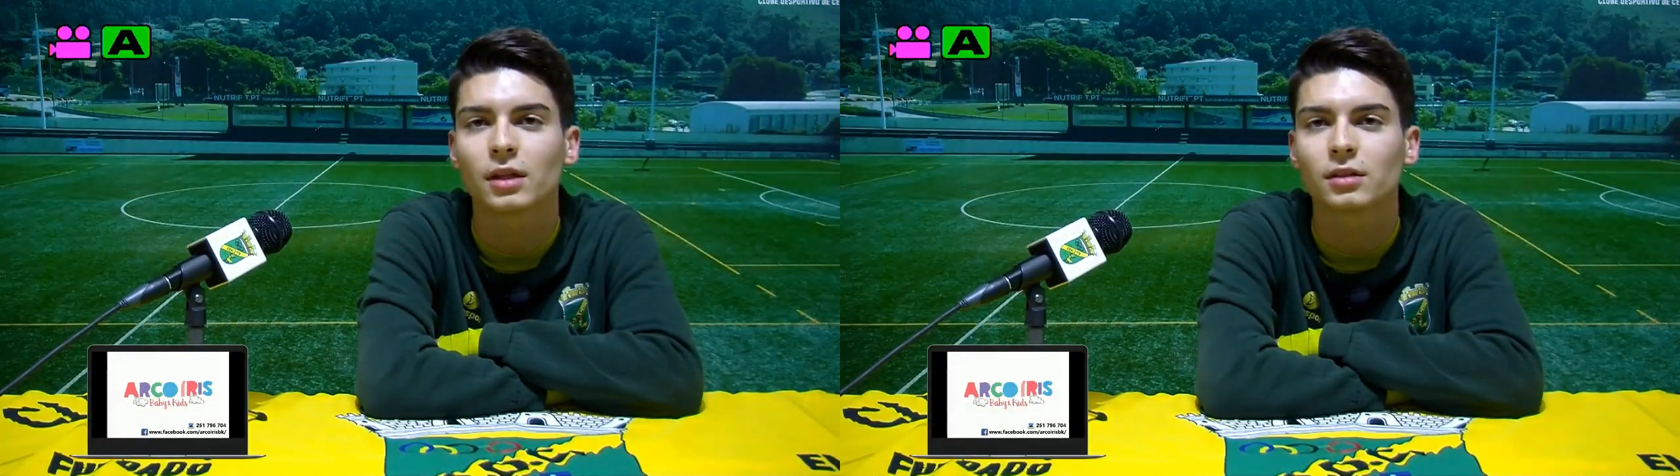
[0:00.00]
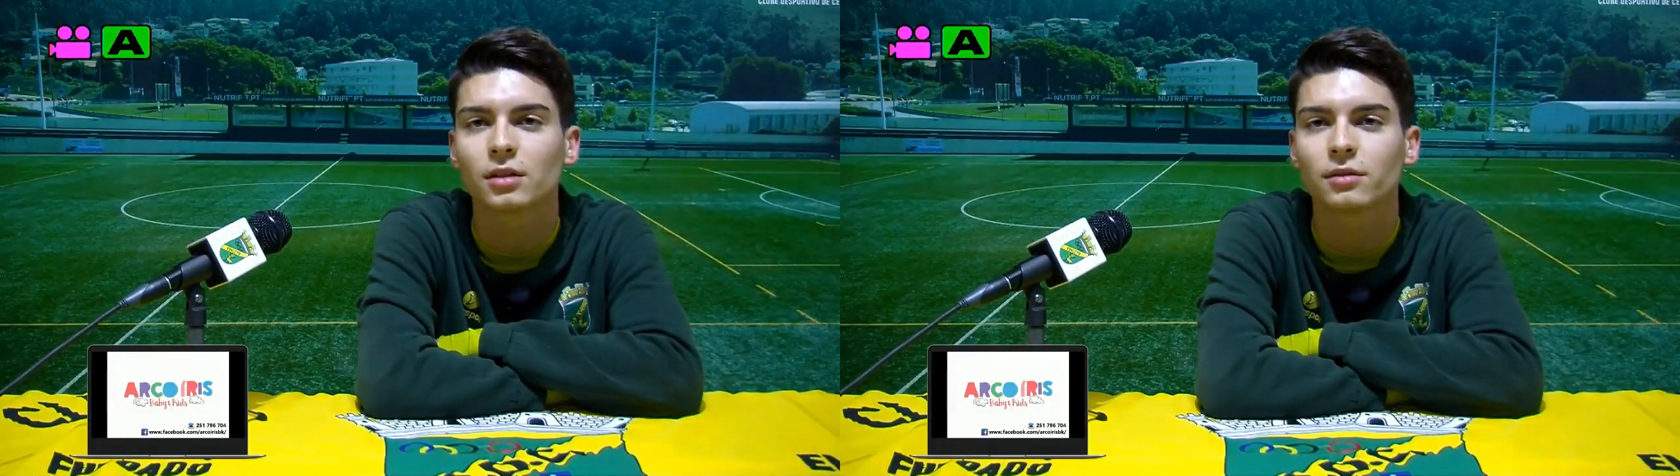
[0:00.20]

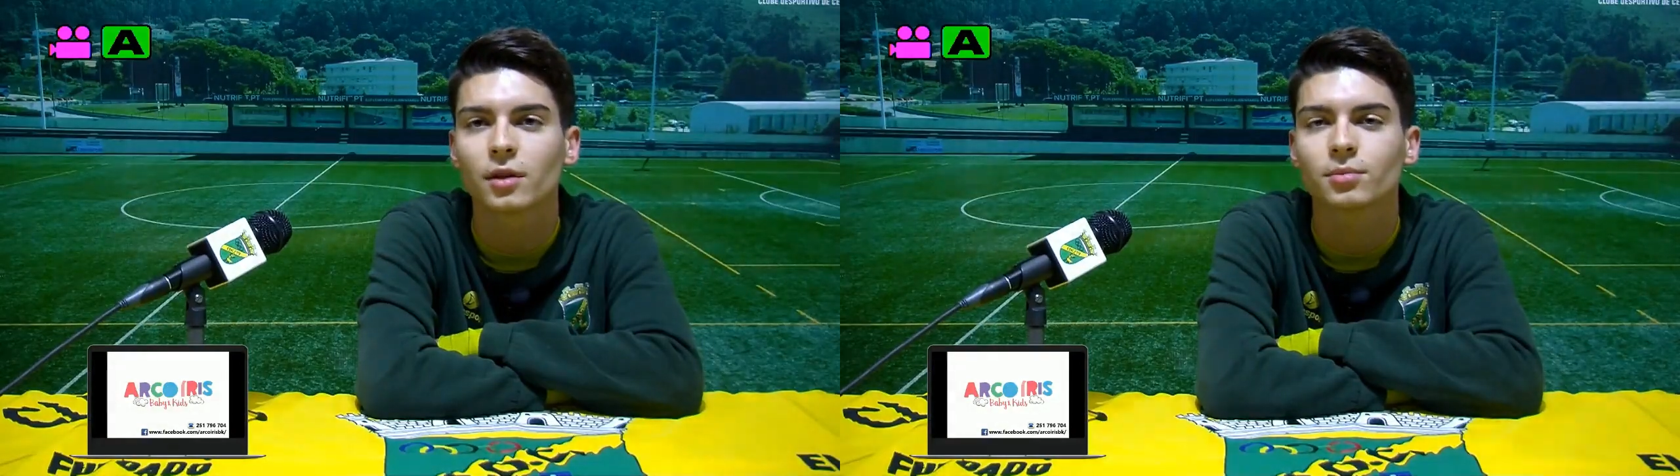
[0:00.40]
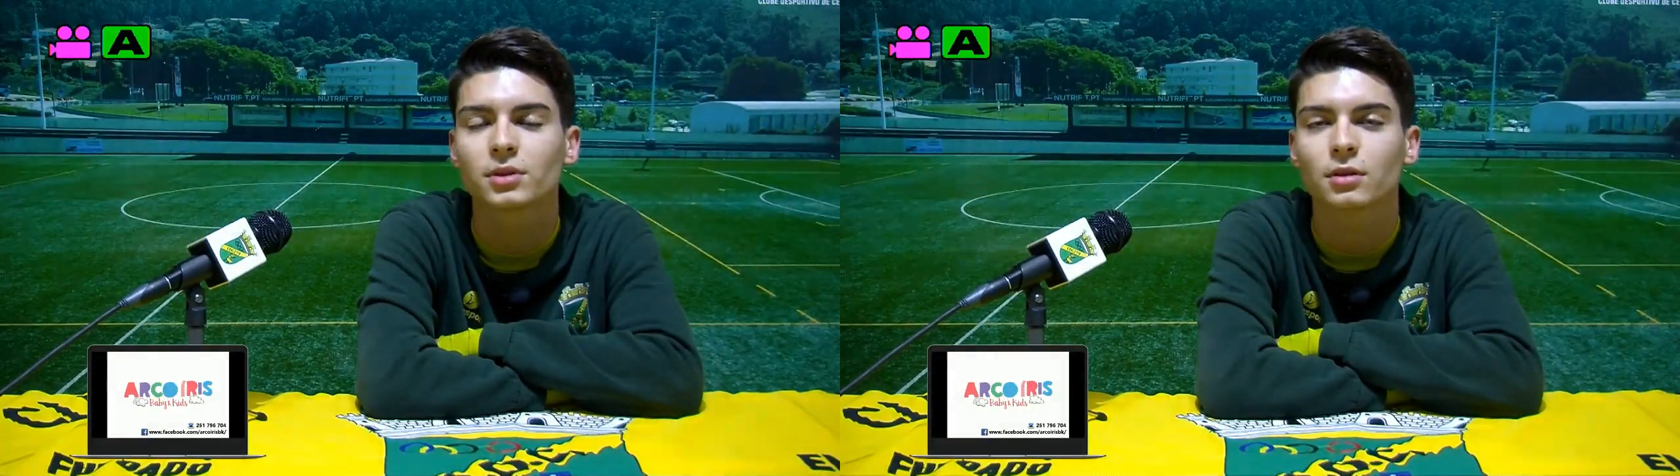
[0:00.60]
tanto a
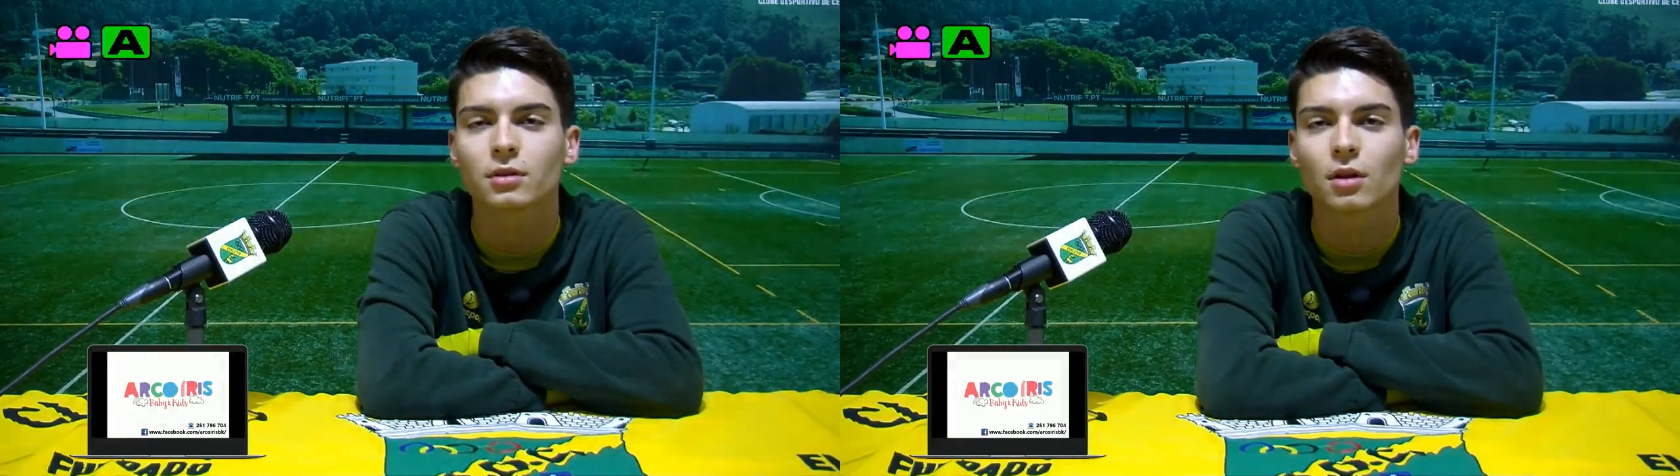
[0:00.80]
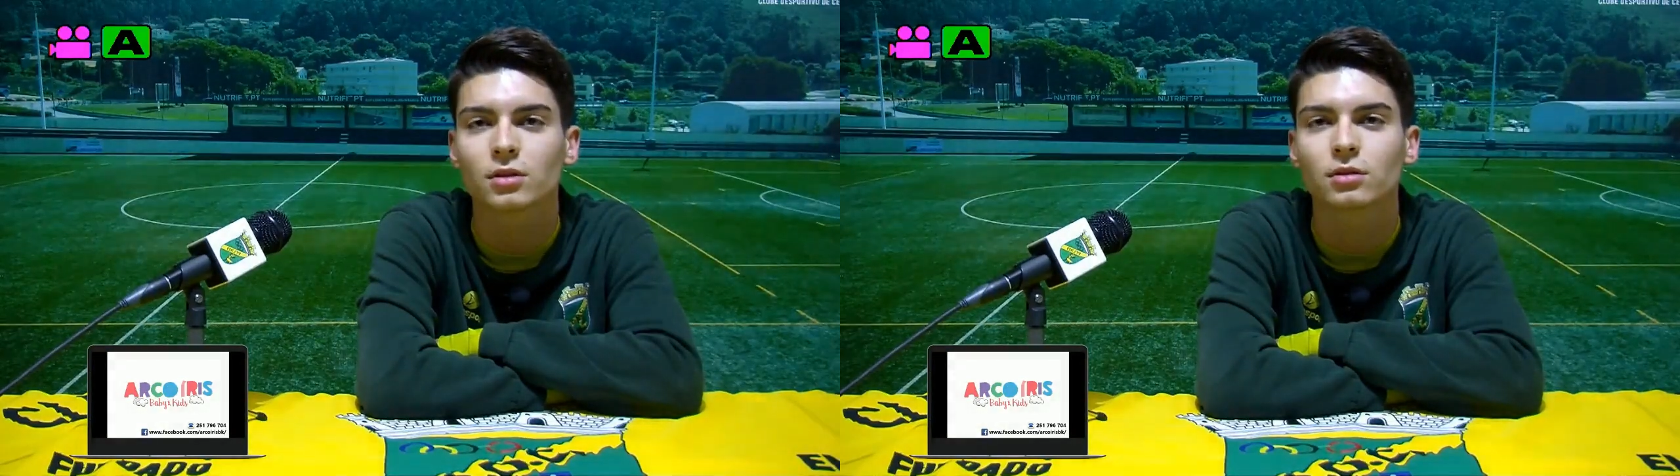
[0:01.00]
nível
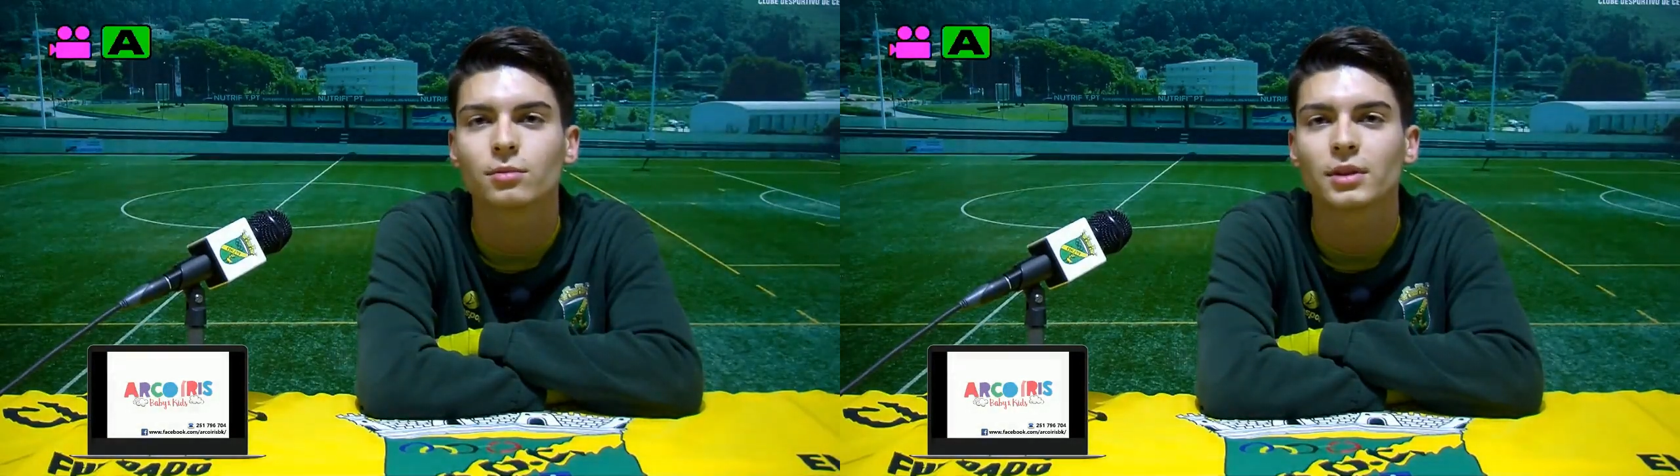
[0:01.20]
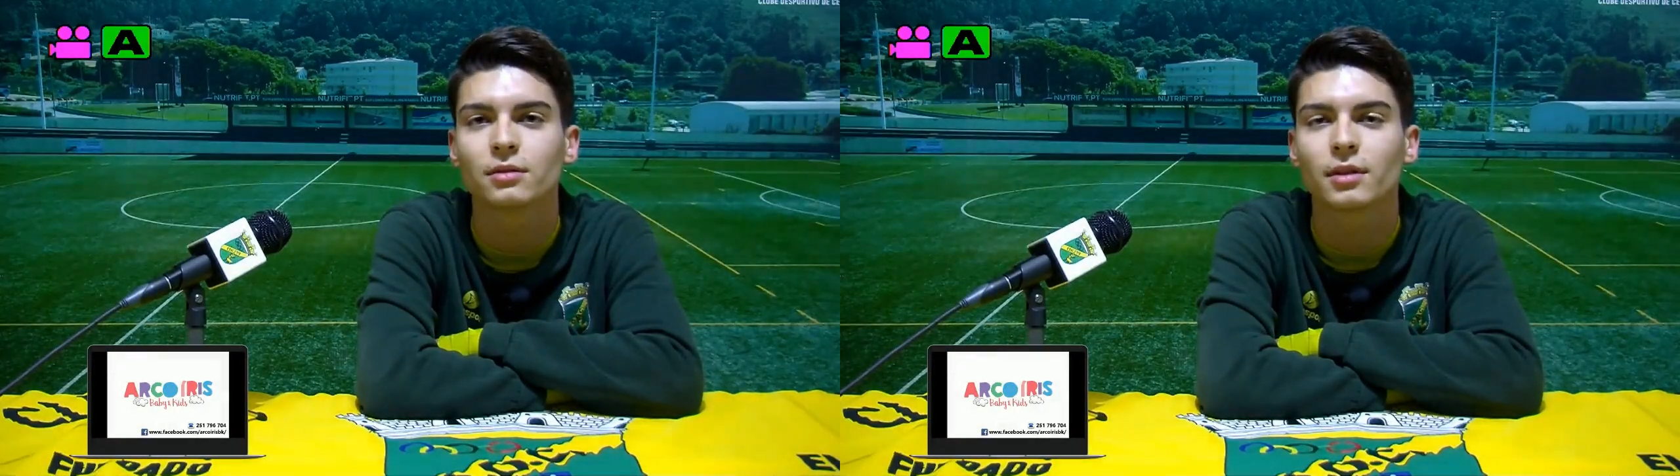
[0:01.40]
psicológico
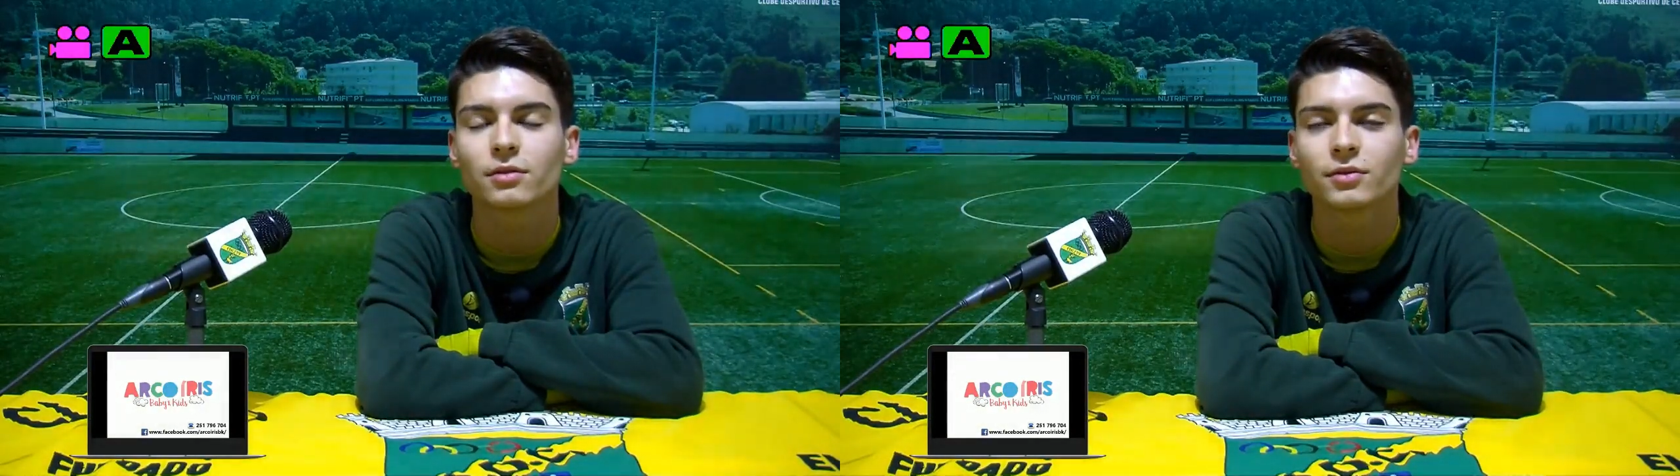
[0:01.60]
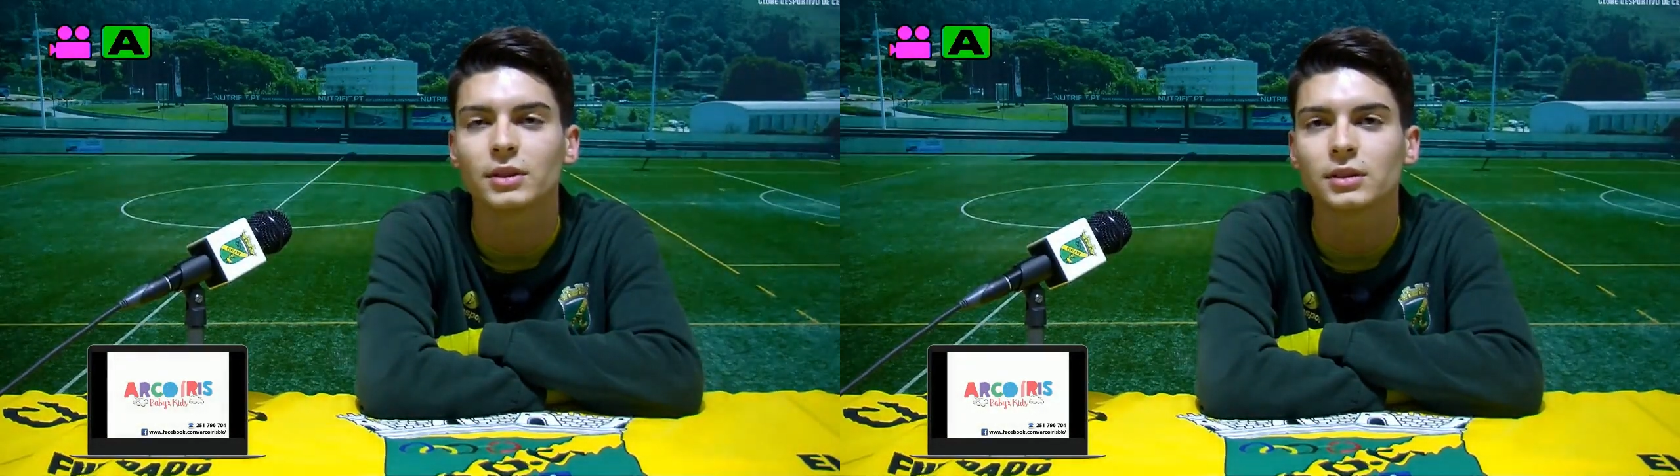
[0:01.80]
como a nível
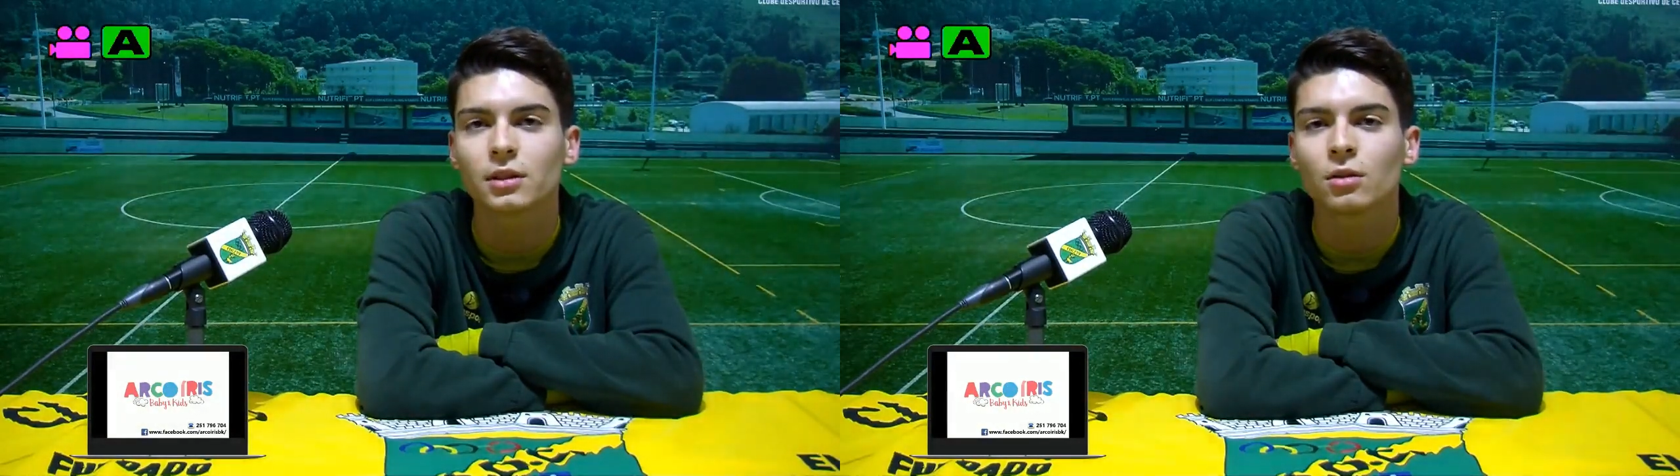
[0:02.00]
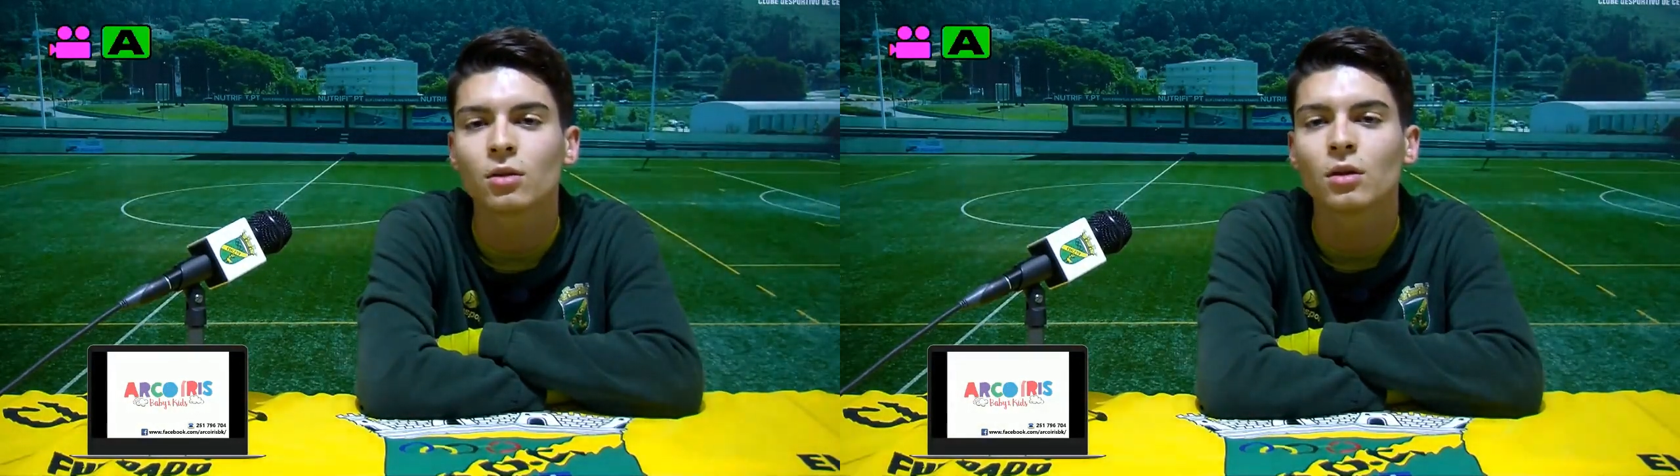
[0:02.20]

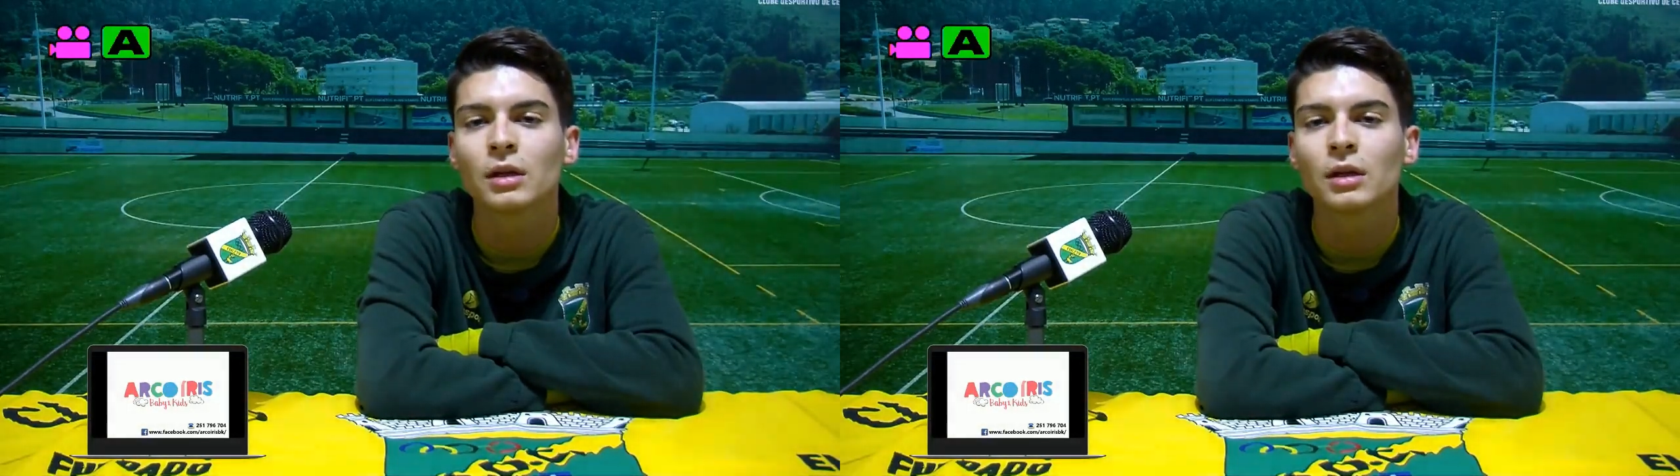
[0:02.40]
físico.